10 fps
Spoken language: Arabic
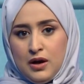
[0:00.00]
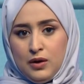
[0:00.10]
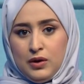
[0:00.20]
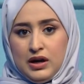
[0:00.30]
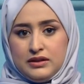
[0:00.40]

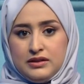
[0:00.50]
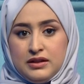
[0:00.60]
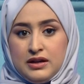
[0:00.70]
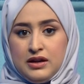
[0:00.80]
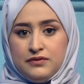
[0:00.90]

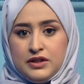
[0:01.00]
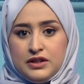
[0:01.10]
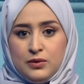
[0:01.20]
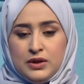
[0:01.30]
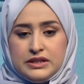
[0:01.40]
واعتراف
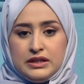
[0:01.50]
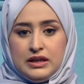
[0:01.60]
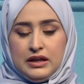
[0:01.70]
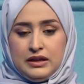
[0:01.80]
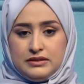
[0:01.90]
دولة
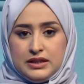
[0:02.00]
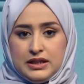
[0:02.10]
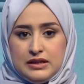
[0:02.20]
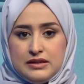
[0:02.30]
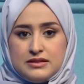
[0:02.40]
الاحتلال
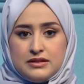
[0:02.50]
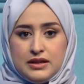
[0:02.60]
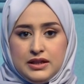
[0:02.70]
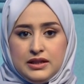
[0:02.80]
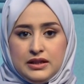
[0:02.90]

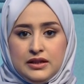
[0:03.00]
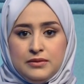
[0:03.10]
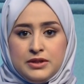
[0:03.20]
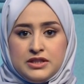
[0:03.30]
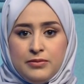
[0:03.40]
الإسرائيلي
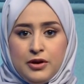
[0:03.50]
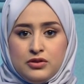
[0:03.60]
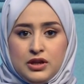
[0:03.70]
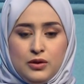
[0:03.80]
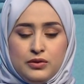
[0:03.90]
بتمكن
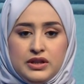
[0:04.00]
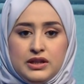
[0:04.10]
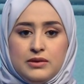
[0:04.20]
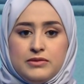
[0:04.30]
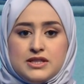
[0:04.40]
الحوثيين
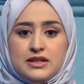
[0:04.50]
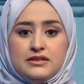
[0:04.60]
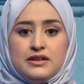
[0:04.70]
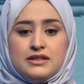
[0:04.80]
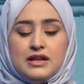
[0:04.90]
من
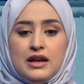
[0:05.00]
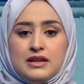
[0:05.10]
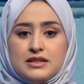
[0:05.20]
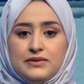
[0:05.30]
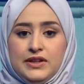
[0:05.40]
السيطرة على
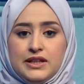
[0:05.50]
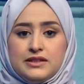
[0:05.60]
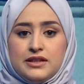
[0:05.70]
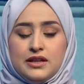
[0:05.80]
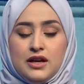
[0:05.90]

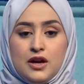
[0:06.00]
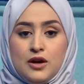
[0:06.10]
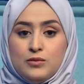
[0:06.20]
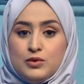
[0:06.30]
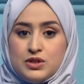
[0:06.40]
سفينة
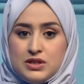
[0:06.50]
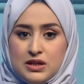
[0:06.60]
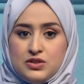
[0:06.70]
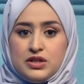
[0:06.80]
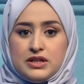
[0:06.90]

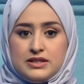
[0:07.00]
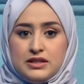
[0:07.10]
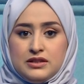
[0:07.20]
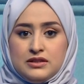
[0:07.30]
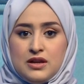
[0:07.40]
مستأجرة
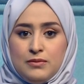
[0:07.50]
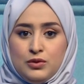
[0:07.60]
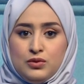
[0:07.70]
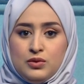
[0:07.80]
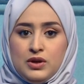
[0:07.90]

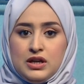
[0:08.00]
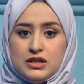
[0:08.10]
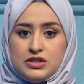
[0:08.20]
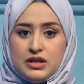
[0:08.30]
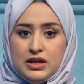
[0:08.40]
تملكها
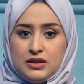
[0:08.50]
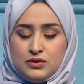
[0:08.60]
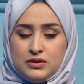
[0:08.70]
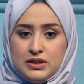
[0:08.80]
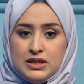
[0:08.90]
شركة